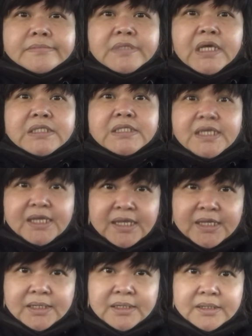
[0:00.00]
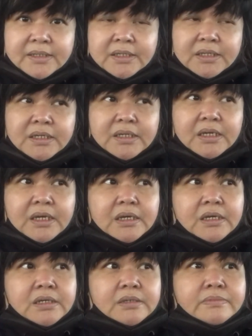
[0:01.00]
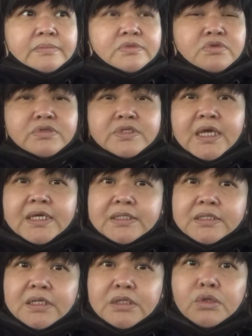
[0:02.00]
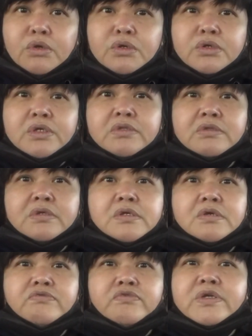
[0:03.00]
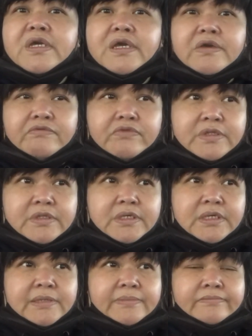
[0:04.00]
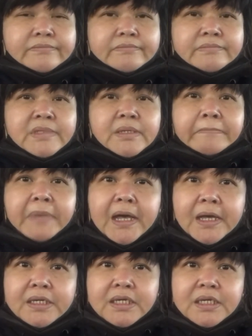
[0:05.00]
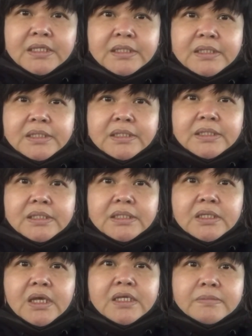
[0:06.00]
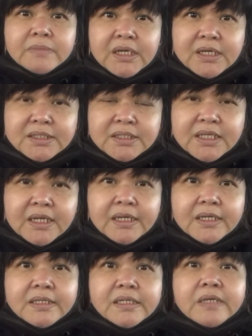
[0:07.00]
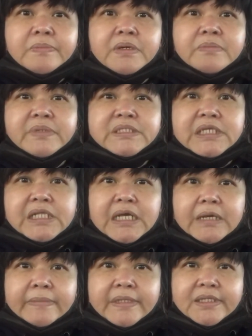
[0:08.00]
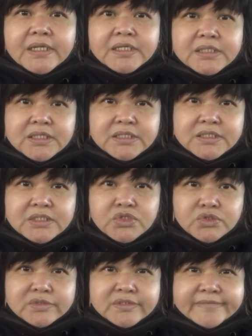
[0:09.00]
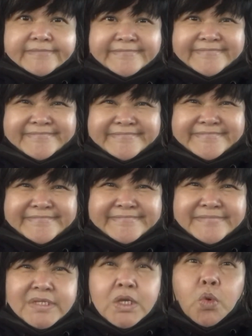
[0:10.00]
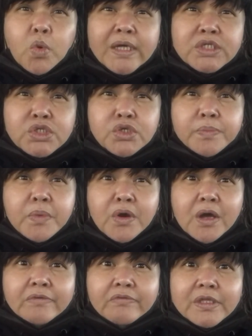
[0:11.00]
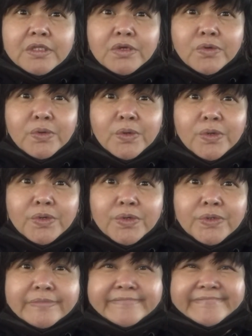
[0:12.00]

A day uh, to thank the Lord for everything. Pangit at maganda, ipagpasalamat natin sa Diyos. Watch niyo po ang video ko.